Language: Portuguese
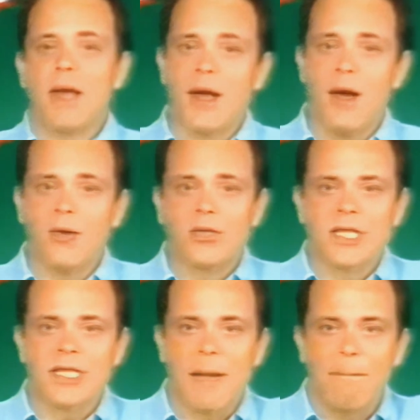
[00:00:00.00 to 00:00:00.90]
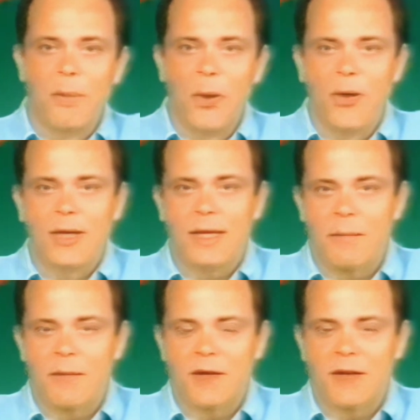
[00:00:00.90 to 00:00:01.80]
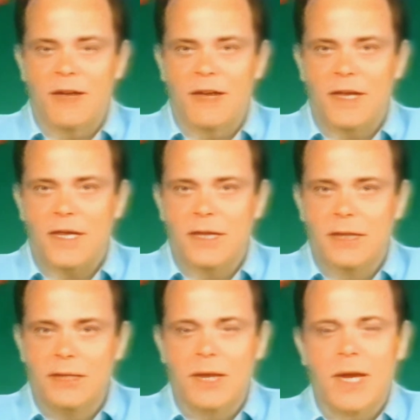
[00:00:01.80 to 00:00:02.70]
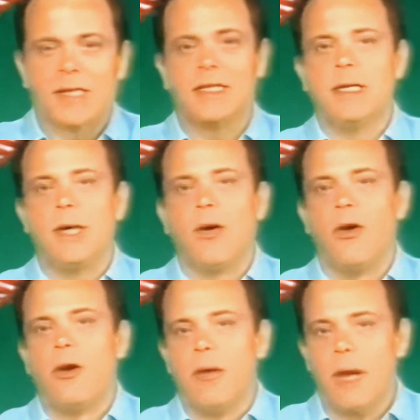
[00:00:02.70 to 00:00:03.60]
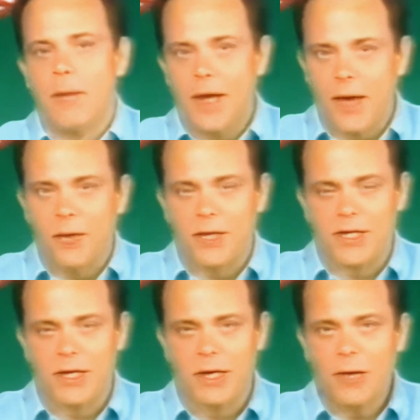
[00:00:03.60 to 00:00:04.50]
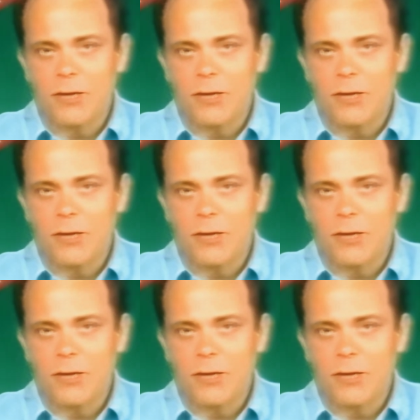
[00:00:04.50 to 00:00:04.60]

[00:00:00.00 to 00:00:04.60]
Manaus está pronta para fazer a festa de Brasil e Colômbia amanhã à noite.